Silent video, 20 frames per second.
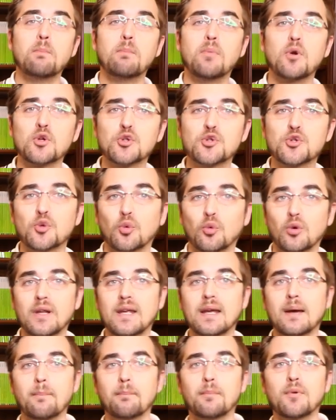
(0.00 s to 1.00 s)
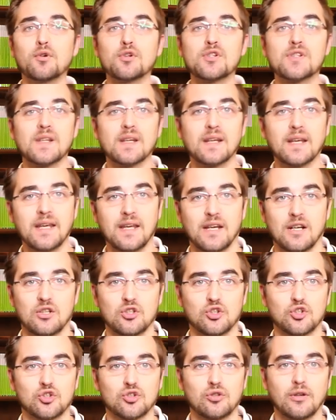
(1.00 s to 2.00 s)
plus Soli plus
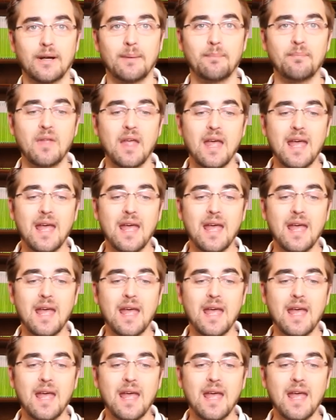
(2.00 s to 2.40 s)
Kirchensteuer.